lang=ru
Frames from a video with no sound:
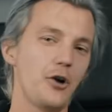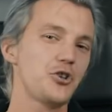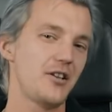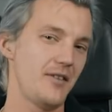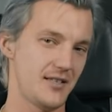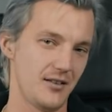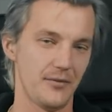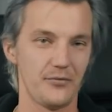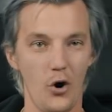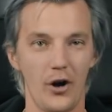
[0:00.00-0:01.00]
Короче,
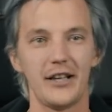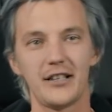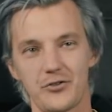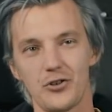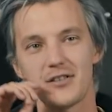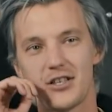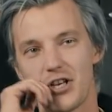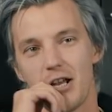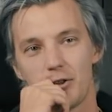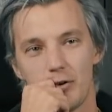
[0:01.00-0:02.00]
весело. Но это все
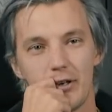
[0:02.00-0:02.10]
означает